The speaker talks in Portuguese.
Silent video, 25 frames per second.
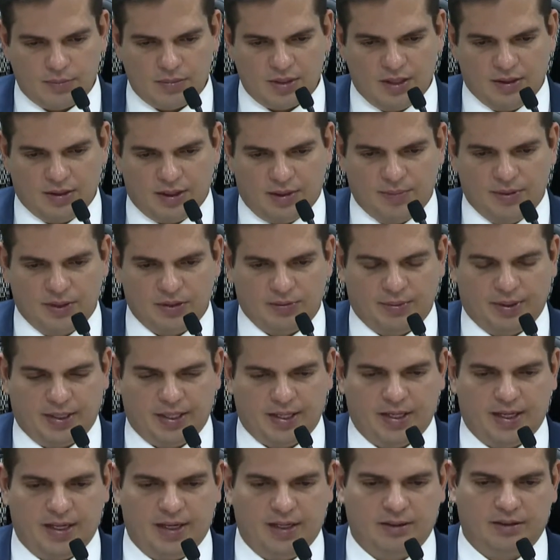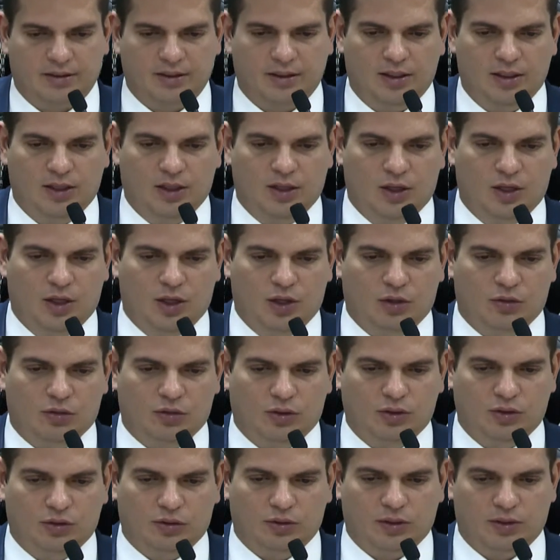na mesma carta,
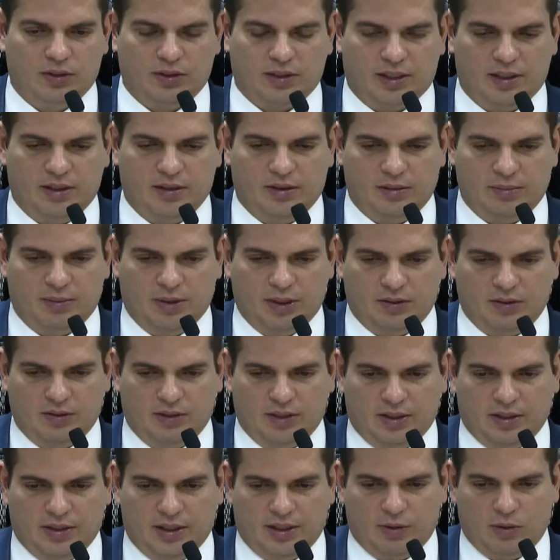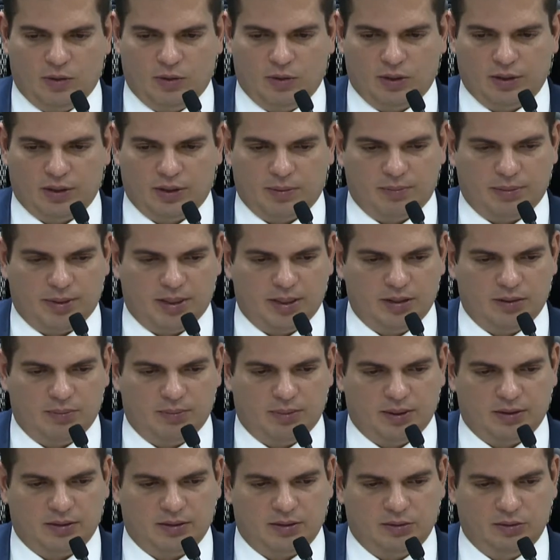solicitou esclarecimentos da ANEL quanto à
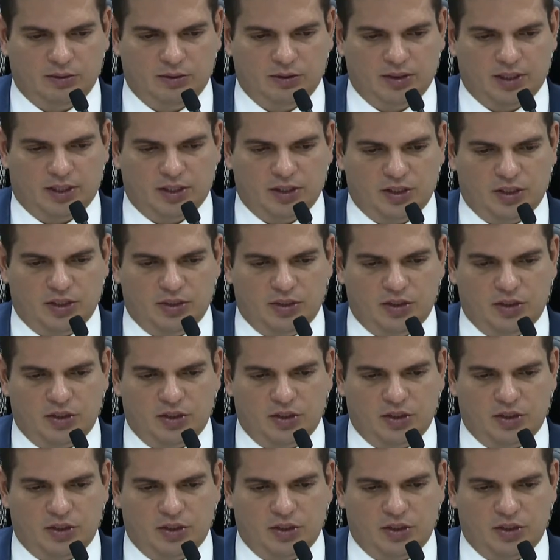participação dos agentes